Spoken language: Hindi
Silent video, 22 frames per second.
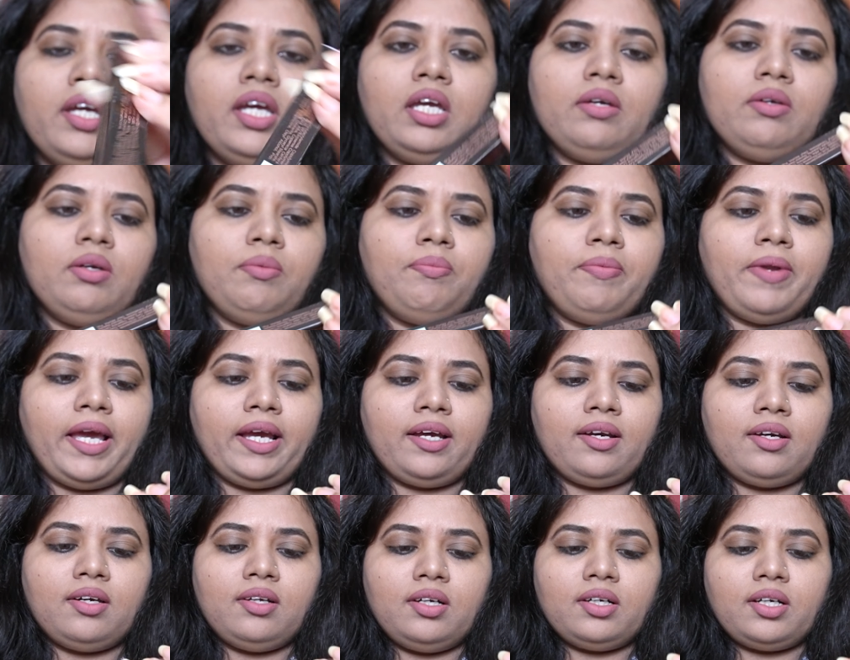ये भी
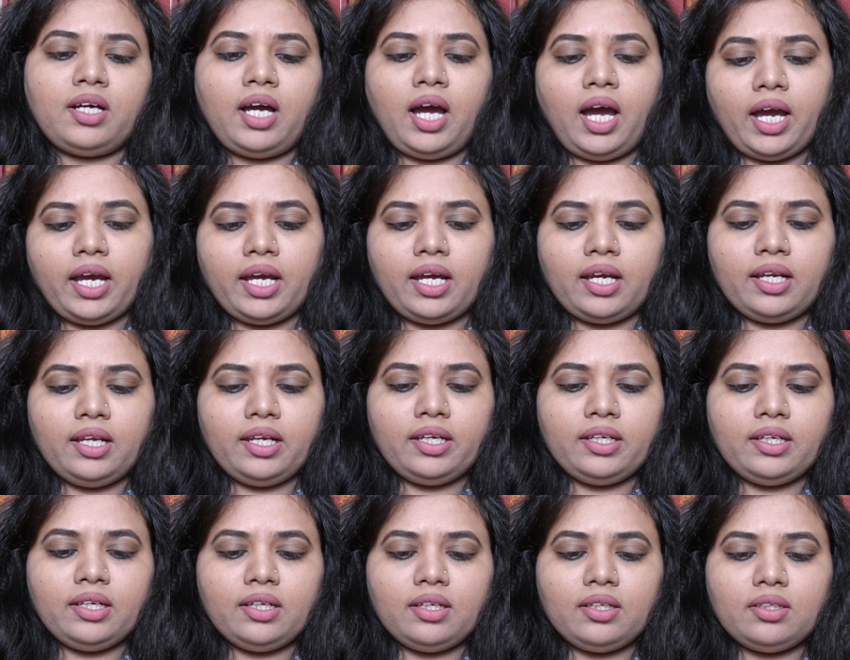ब्लैक कलर का आई
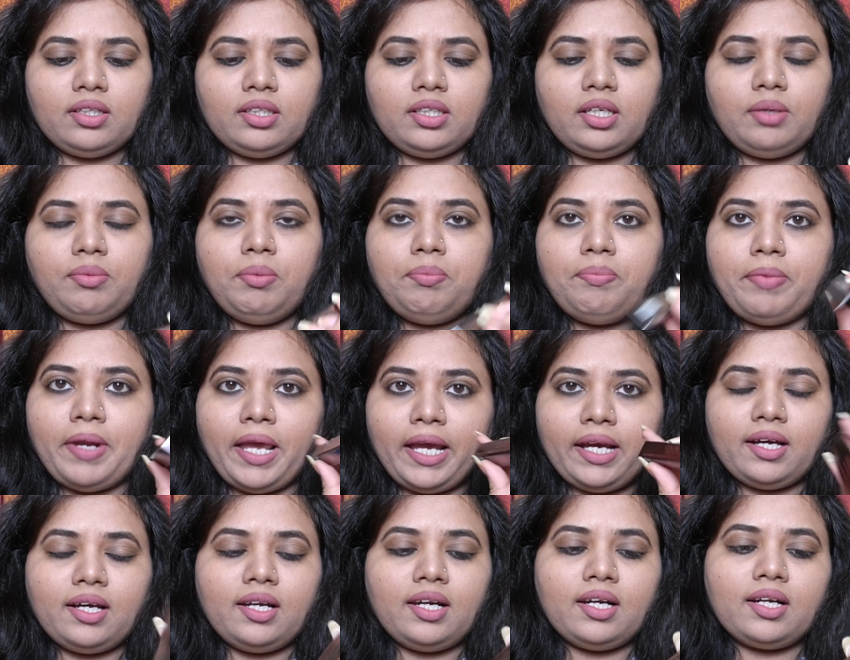ये भी
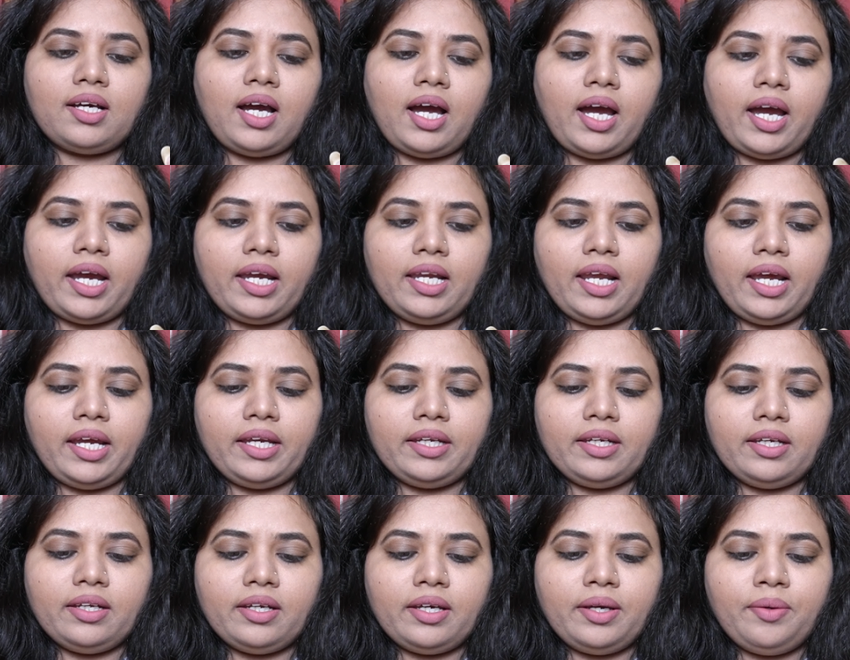ब्लैक कलर का आई
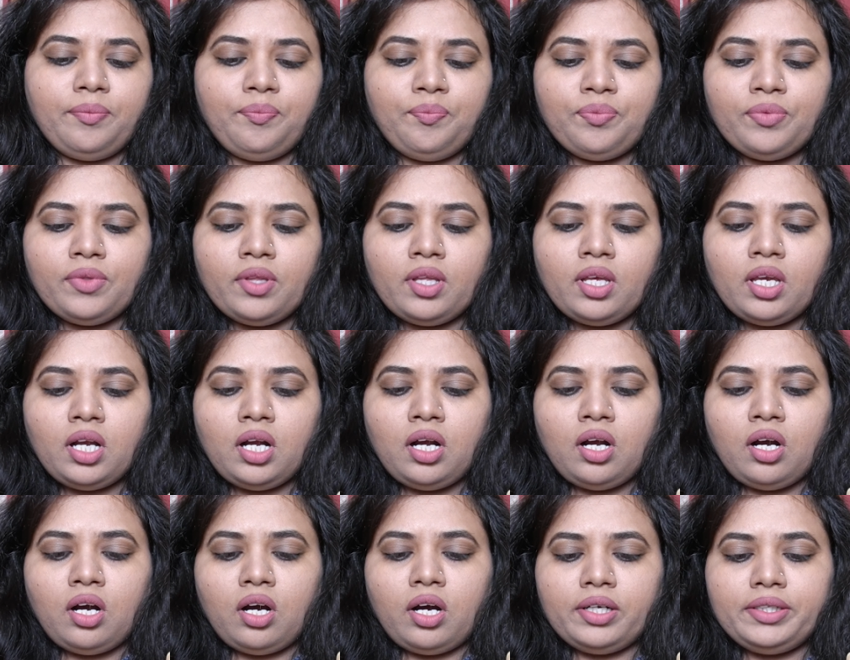लाइनर है
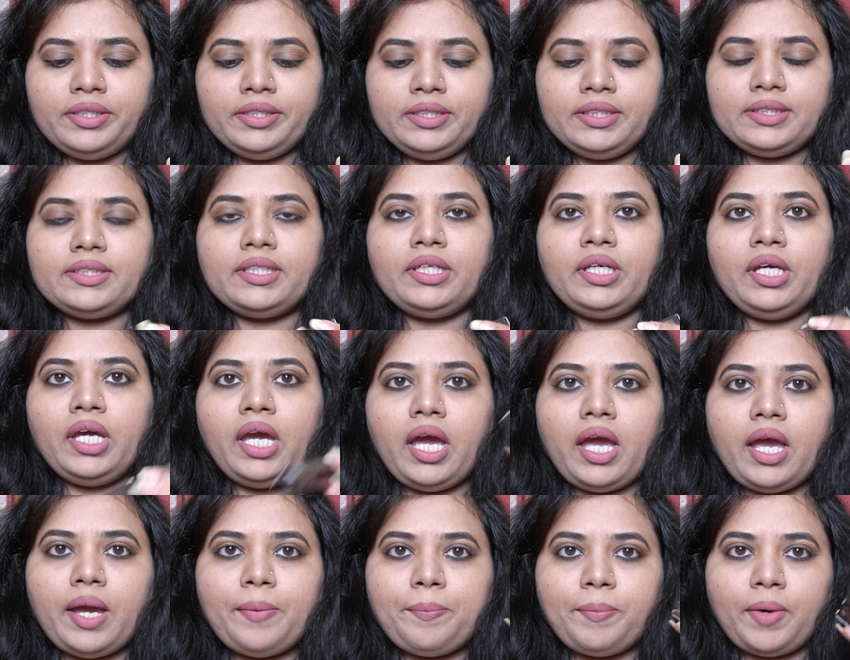और इसकी
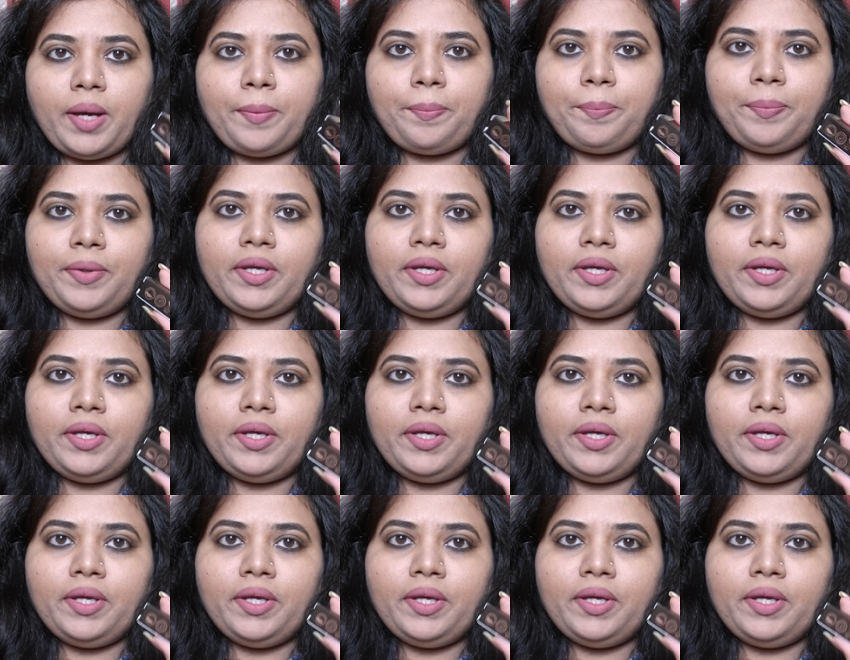एम आर